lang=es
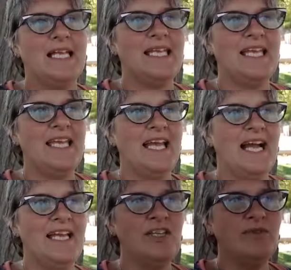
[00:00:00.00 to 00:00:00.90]
que
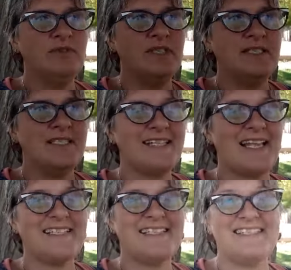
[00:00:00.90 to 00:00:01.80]
hay un
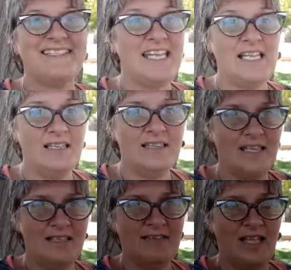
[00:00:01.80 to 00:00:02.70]
sextil de
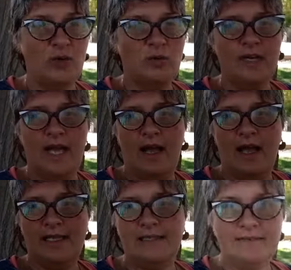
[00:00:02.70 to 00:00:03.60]
esta luna
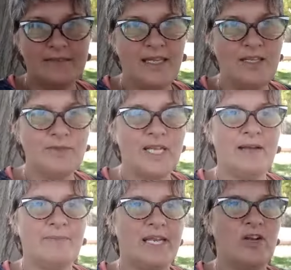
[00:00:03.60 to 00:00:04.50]
al estelium de
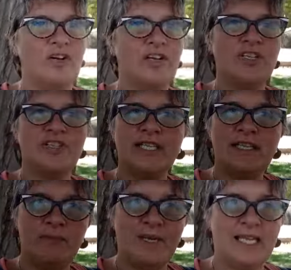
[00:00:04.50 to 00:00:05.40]
Capricornio, ya te
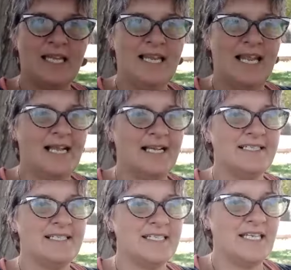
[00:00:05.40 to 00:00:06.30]
expliqué en las
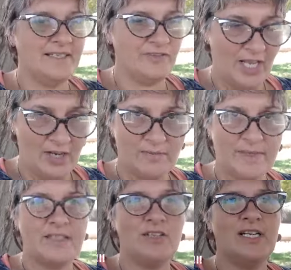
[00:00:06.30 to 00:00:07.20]
casas, ya te estoy
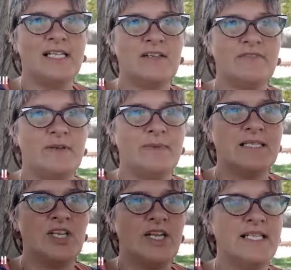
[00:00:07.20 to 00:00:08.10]
acompañando con las
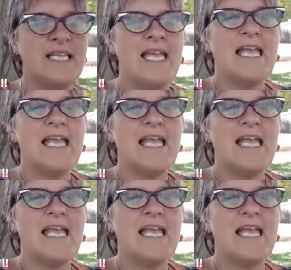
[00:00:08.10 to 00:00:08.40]
afirmaciones,